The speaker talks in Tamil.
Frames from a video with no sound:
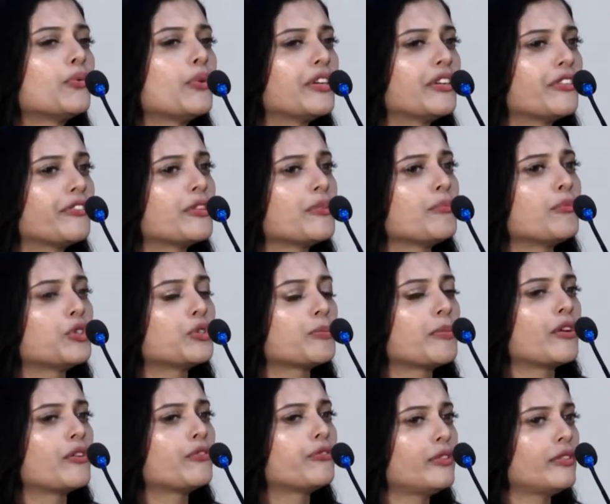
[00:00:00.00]
ஒன் ஆஃப் த மோஸ்ட்
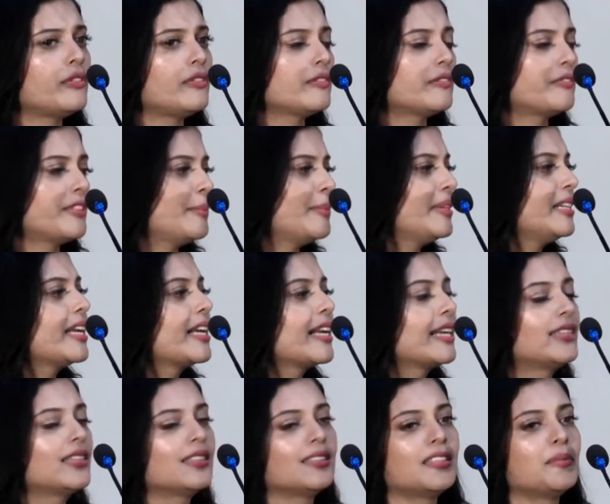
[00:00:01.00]
பவர்ஃபுல் ஃபீமேல்
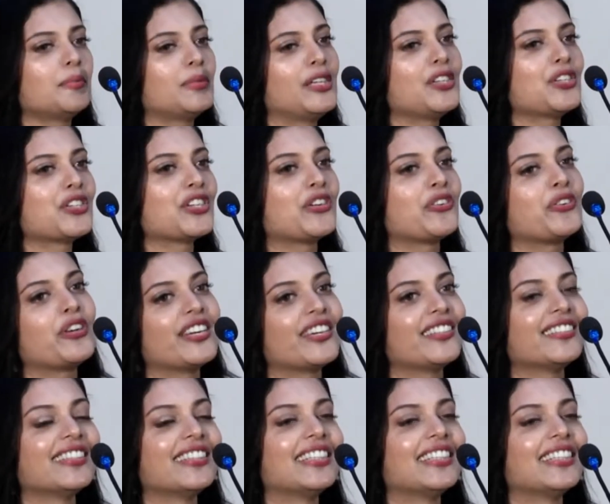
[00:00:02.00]
டேரக்டர்ஸ் இன் மலேசியா அவங்க